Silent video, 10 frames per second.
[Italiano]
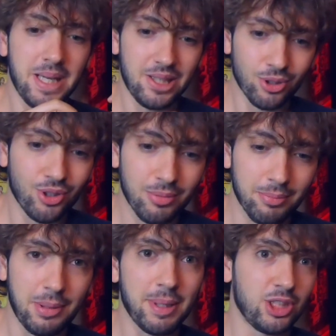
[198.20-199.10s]
Però
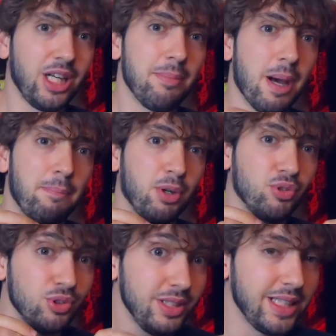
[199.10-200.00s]
mi piacerebbe
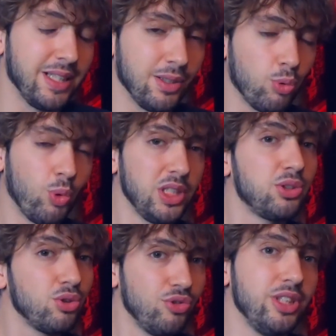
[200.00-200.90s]
approfondire in
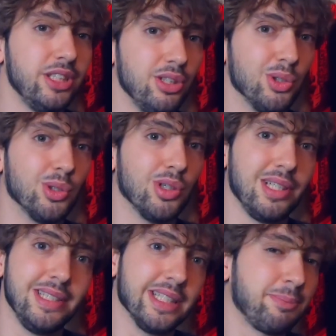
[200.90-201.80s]
questo
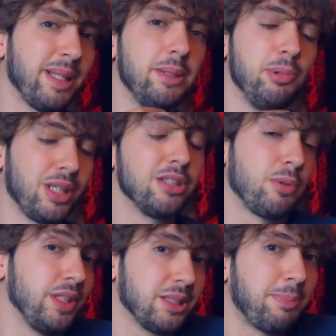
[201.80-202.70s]
video gli aspetti, più che
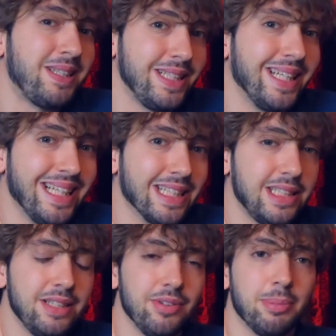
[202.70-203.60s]
altro gli aspetti
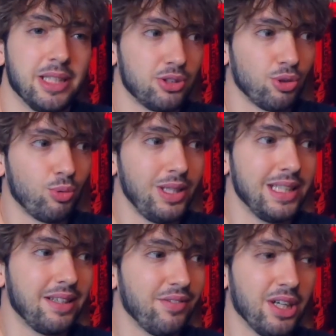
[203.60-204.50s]
negativi, perché sono
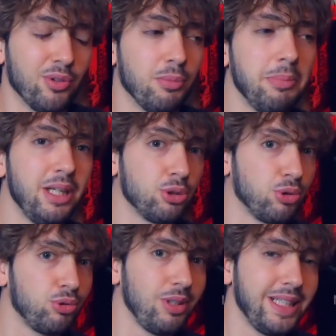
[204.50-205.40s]
quelli che vengono meno
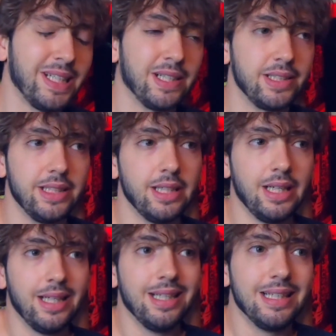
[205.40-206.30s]
sottolineati
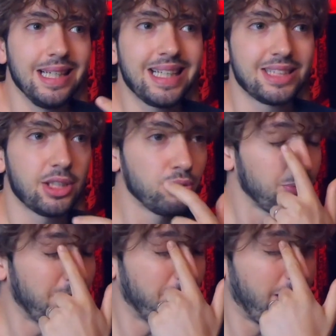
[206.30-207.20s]
e che
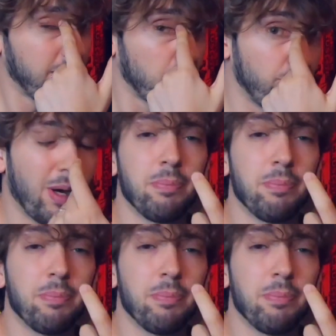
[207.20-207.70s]
secondo me meritano un